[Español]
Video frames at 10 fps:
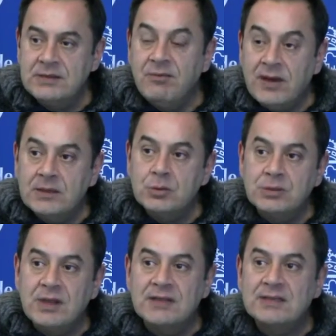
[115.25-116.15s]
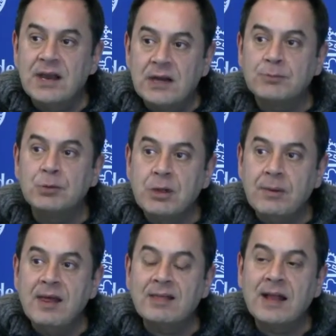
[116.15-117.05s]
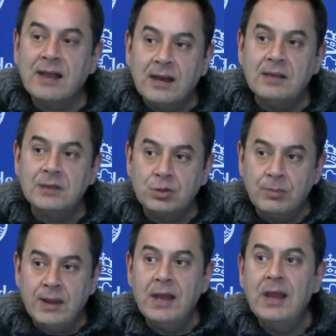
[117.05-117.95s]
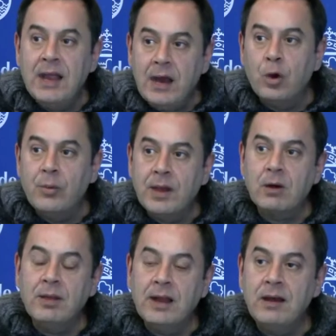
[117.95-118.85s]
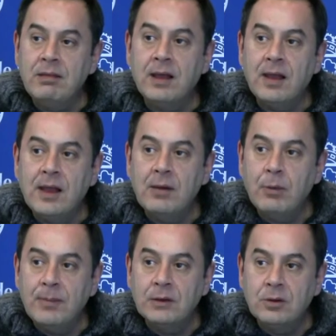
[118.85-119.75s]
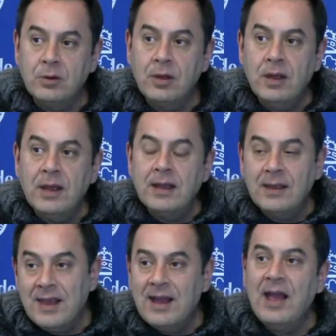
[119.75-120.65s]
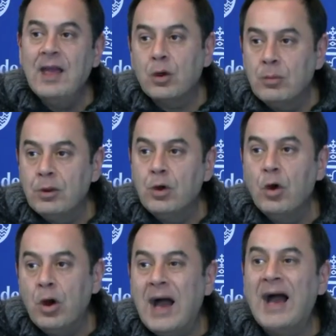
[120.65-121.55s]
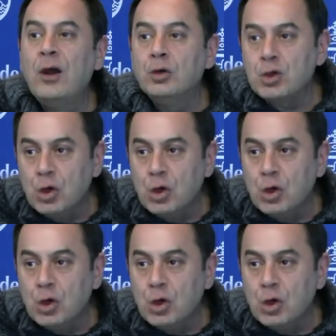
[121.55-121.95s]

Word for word: Y fíjense ustedes qué responsabilidad tan grande asume el Gobierno de Galicia en aquel momento, que llega, como digo, a los